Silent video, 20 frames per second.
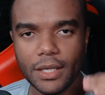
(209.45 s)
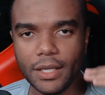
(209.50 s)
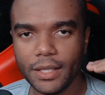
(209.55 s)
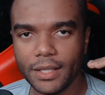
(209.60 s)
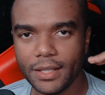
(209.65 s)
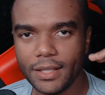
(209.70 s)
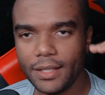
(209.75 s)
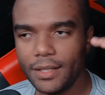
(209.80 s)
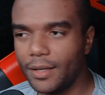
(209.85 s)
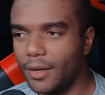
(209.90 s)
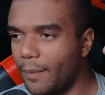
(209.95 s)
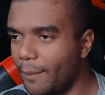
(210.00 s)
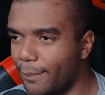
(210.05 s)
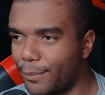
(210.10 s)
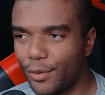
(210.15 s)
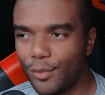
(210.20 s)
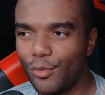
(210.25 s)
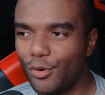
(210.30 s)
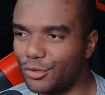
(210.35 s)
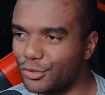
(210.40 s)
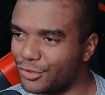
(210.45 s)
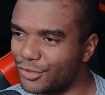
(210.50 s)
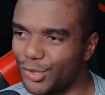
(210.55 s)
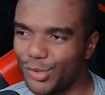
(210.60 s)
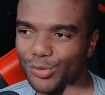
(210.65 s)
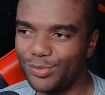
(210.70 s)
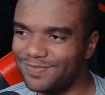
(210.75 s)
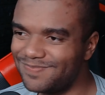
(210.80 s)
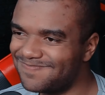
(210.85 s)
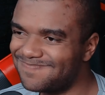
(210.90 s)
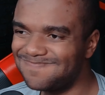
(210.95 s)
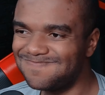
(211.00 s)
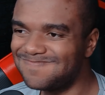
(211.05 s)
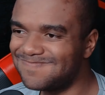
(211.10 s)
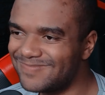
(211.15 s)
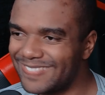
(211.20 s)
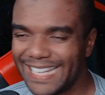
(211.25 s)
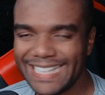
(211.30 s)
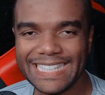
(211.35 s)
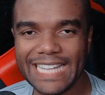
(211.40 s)
E promoção
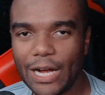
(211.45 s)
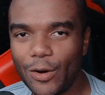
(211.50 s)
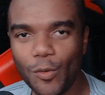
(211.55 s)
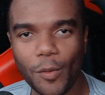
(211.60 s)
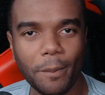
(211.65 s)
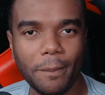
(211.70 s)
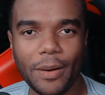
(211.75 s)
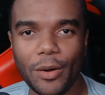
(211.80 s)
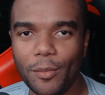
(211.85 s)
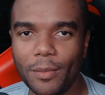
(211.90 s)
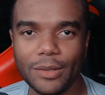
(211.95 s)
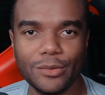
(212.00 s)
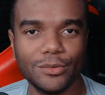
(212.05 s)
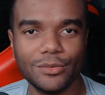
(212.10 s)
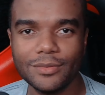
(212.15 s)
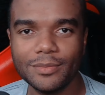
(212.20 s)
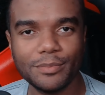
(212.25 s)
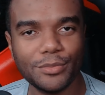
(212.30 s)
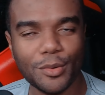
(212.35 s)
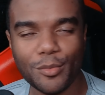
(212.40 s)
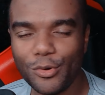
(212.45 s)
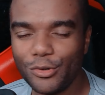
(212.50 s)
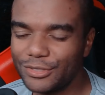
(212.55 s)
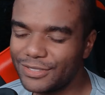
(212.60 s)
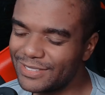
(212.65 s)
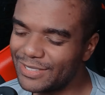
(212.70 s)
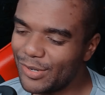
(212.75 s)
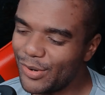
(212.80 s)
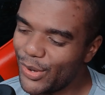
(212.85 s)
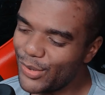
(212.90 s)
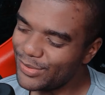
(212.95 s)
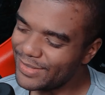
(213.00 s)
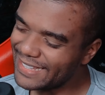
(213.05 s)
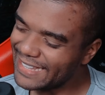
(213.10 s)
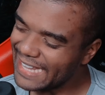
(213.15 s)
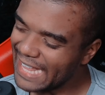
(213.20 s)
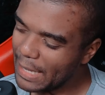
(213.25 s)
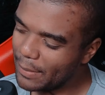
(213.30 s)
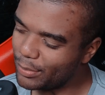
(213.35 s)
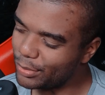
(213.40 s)
a dar com pau, mano. Promoção é o
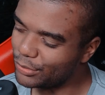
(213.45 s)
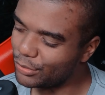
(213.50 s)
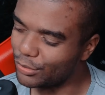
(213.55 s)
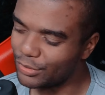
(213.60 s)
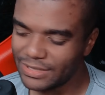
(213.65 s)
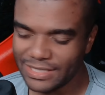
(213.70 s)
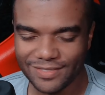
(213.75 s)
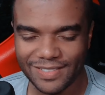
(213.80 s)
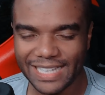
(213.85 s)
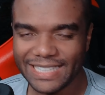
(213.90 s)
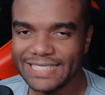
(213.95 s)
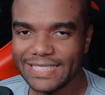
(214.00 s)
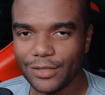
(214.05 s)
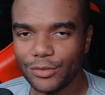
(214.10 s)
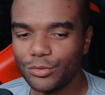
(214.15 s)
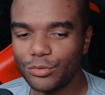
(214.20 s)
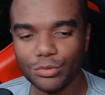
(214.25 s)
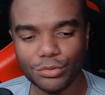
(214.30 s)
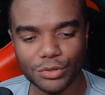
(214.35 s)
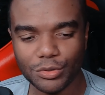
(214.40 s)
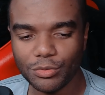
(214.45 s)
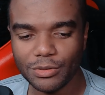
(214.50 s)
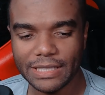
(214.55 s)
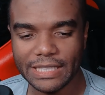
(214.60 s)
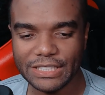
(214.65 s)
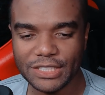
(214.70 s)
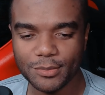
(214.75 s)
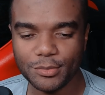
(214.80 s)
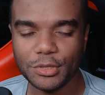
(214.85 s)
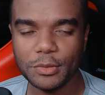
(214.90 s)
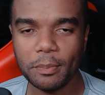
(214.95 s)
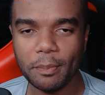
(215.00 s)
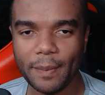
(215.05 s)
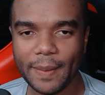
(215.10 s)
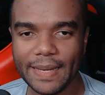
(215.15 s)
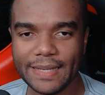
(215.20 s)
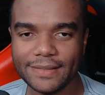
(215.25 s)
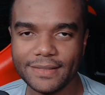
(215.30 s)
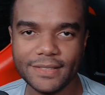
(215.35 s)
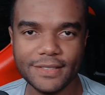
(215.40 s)
tempo todo. Você vai achar tudo quanto é tipo de
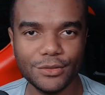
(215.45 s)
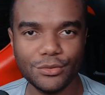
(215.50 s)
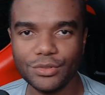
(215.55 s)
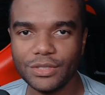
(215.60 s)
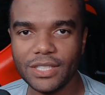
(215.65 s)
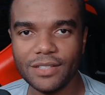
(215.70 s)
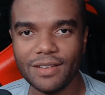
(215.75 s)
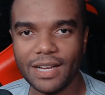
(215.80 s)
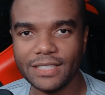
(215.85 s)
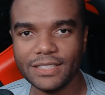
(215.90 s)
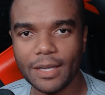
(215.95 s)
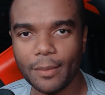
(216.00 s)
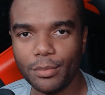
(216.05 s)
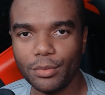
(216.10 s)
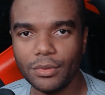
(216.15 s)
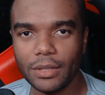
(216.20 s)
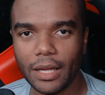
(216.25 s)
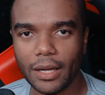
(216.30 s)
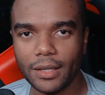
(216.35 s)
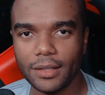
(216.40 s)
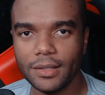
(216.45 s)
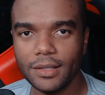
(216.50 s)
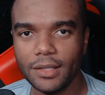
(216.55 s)
precito, você vai achar por lá.